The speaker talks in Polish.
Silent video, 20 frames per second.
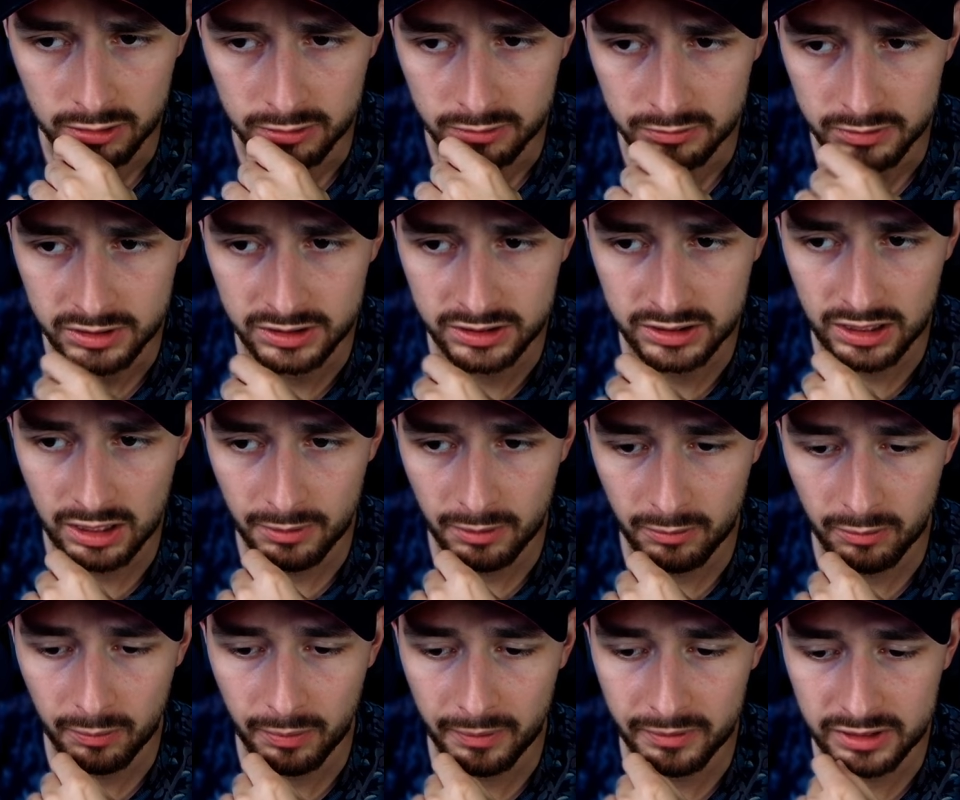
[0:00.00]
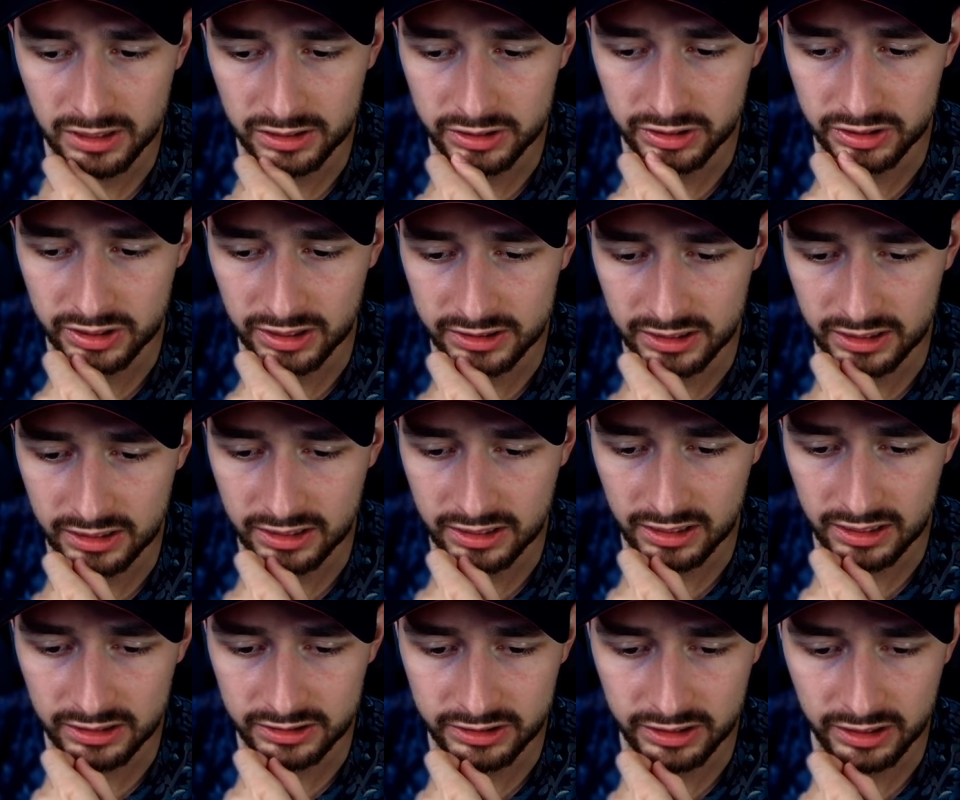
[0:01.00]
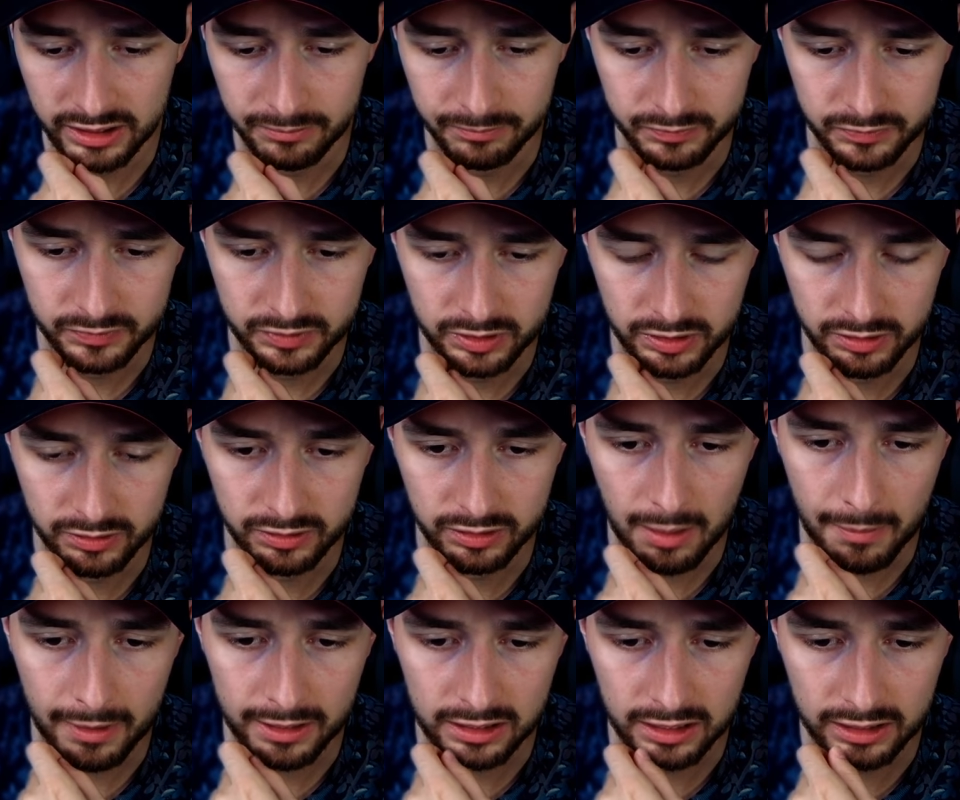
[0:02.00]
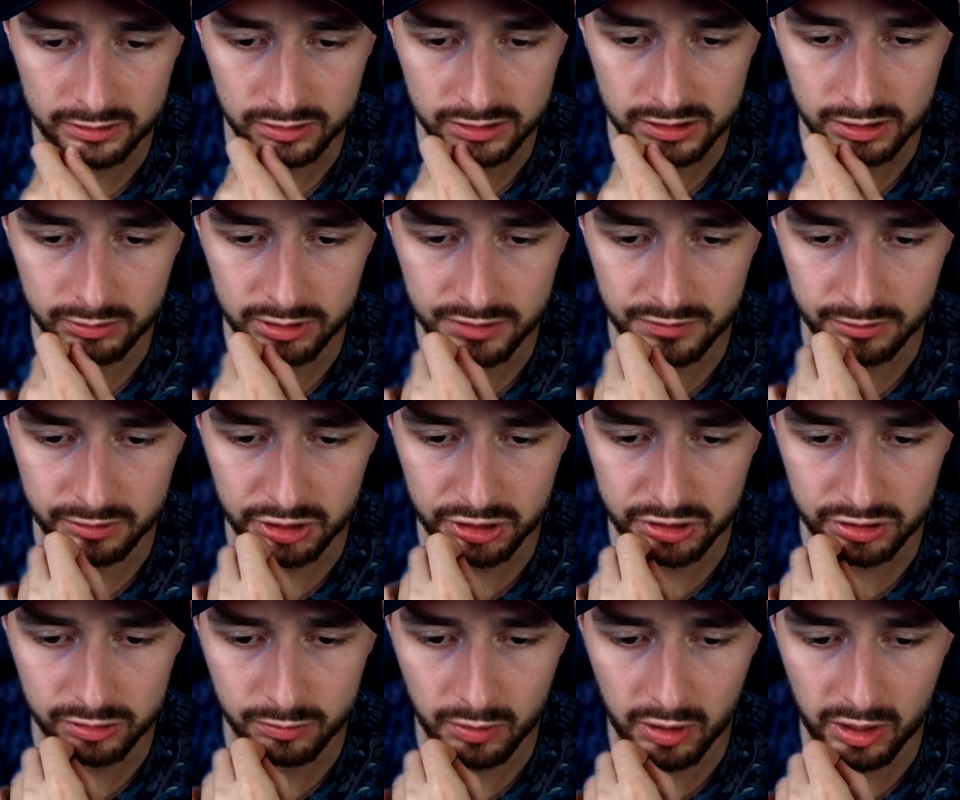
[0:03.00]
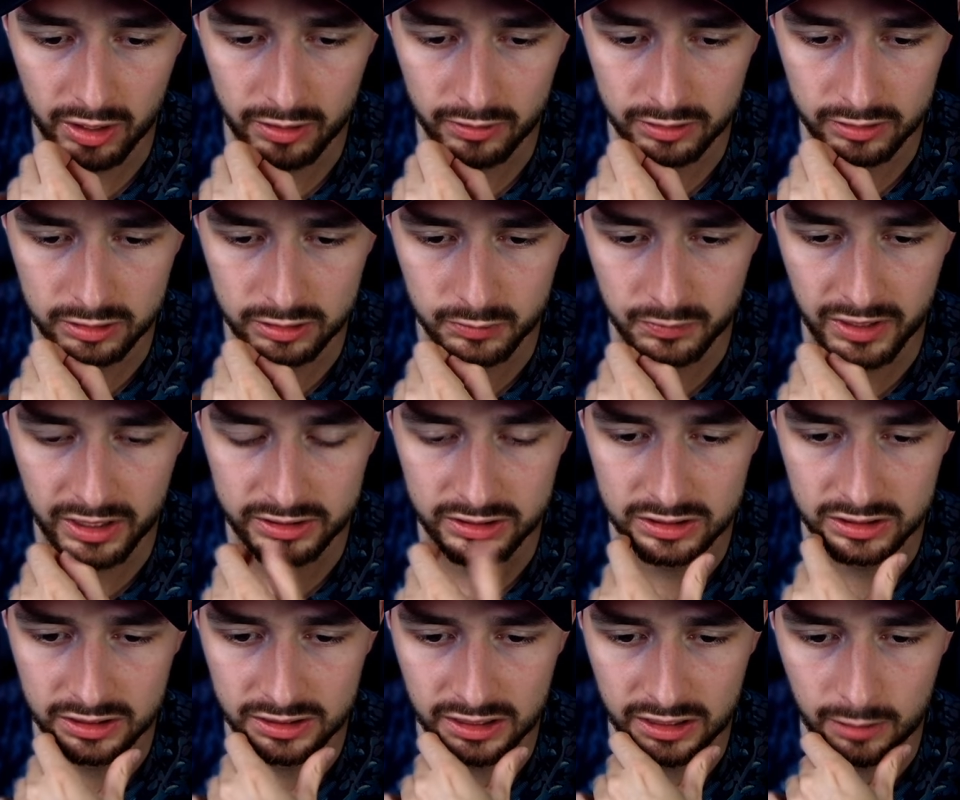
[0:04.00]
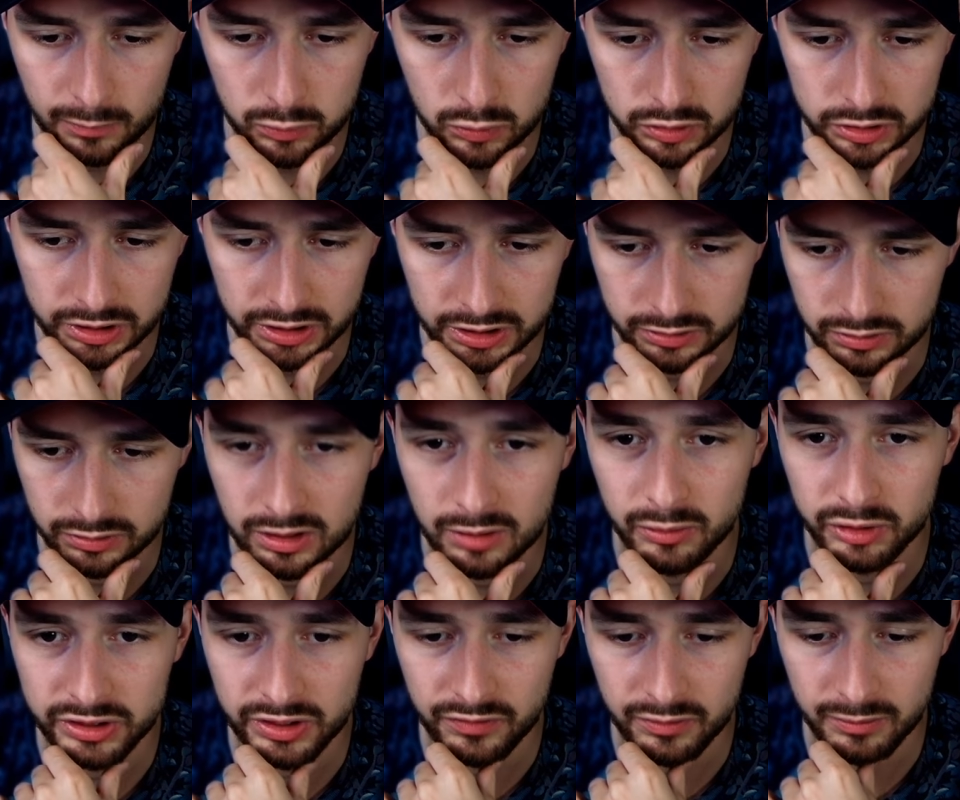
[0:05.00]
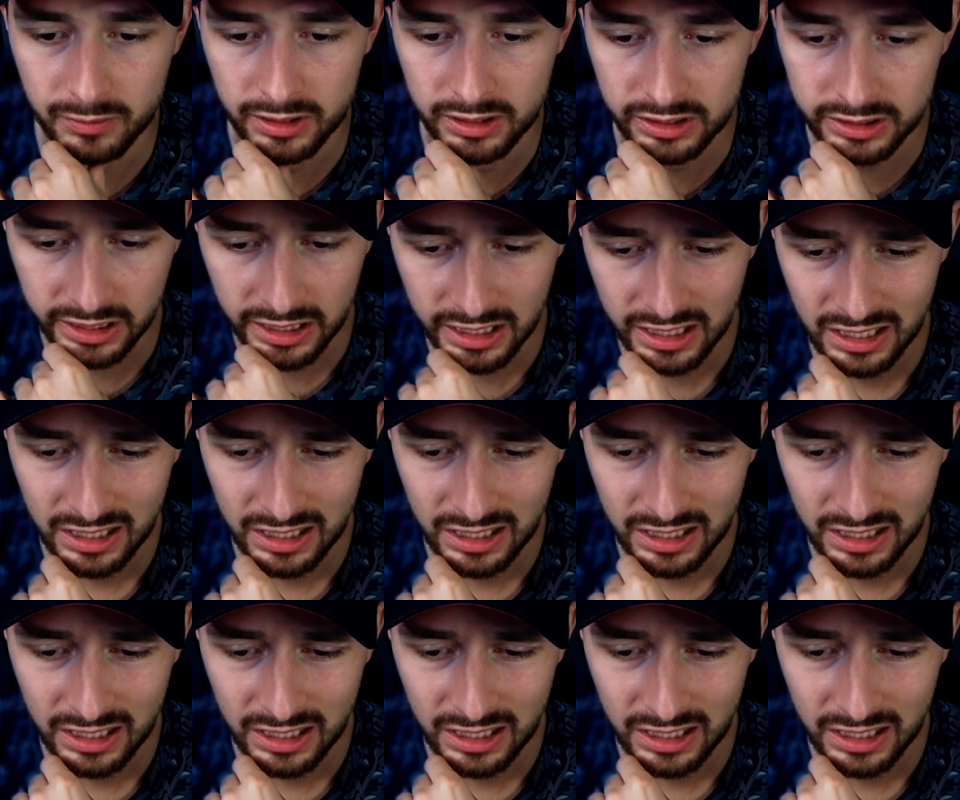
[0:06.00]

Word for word: Przy sklepie, bo pamiętajcie, że teraz jak gracie e, na batlach, to cały czas wam się jeszcze odbie, zbieracie sobie takie punkciki, które możecie wymienić.